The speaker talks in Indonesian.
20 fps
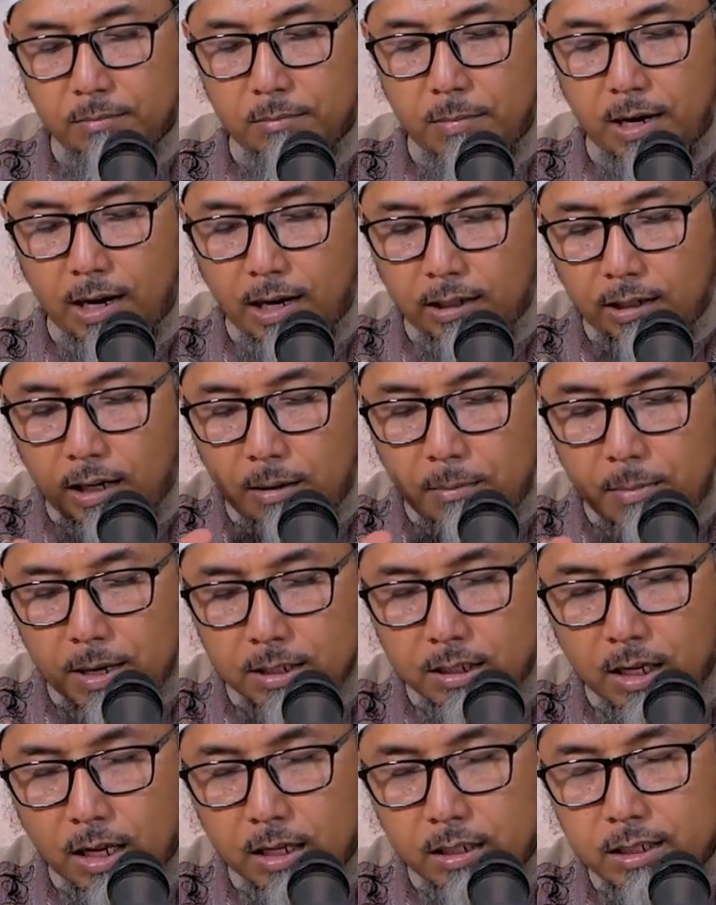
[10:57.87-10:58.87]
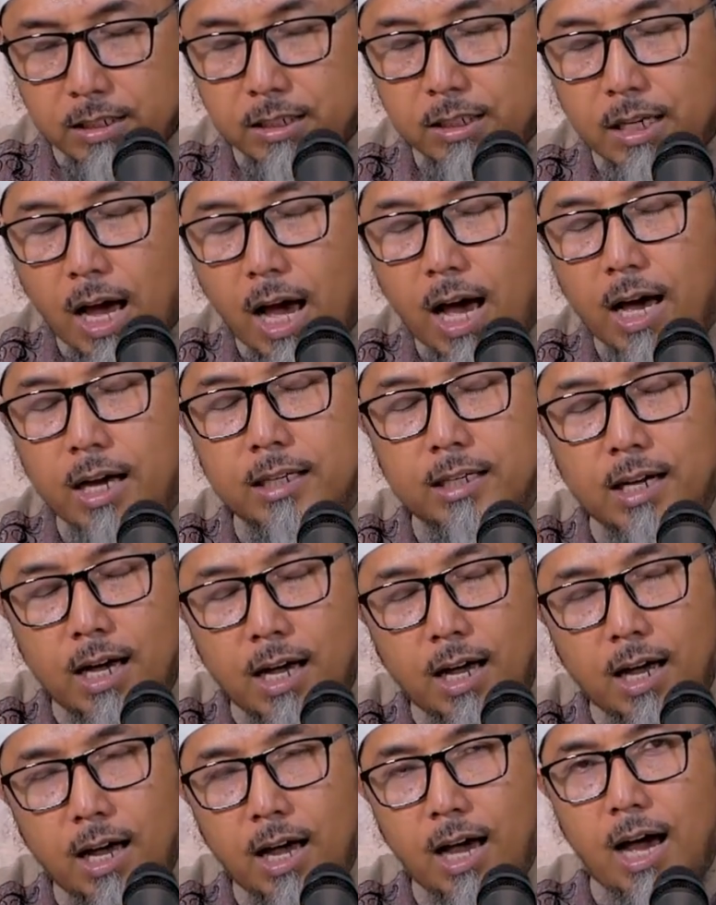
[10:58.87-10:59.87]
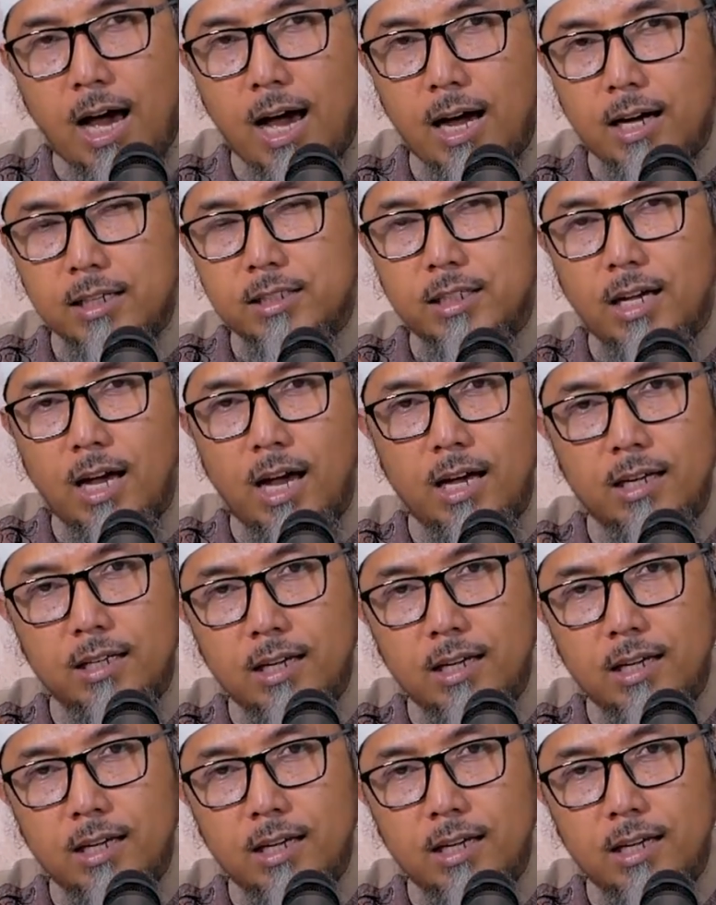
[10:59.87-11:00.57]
Maka dalam masalah ini si ayah, hak si